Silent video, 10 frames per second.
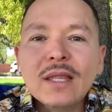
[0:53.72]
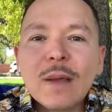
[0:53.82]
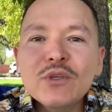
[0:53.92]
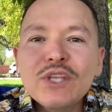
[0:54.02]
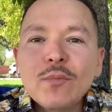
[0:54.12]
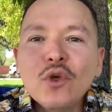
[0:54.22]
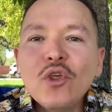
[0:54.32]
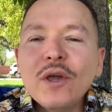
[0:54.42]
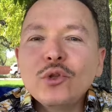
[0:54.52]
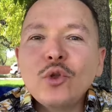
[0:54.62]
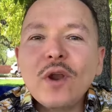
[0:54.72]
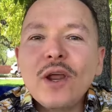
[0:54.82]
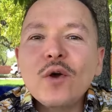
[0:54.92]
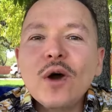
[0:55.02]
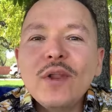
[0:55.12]
Estamos en modo de
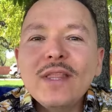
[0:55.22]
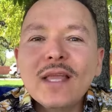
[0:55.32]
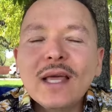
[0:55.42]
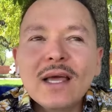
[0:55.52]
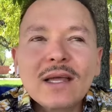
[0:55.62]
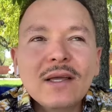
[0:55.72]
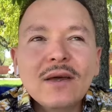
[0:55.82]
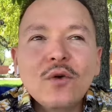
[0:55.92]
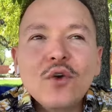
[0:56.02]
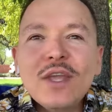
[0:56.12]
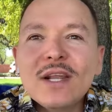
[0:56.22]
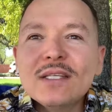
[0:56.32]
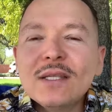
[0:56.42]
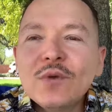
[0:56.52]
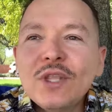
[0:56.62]
cotorreo ahorita, hoy
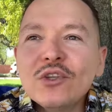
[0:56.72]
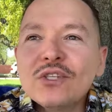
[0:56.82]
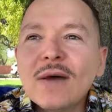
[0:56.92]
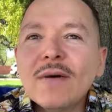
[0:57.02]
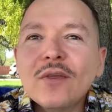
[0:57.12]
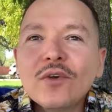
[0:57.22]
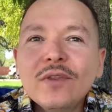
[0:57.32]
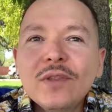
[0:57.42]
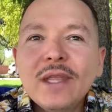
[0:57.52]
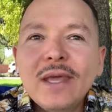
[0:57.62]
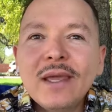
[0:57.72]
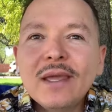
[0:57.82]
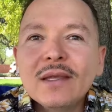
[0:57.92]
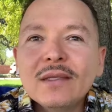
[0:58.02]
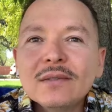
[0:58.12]
en este bonito sábado
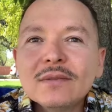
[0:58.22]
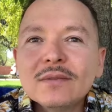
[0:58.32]
de...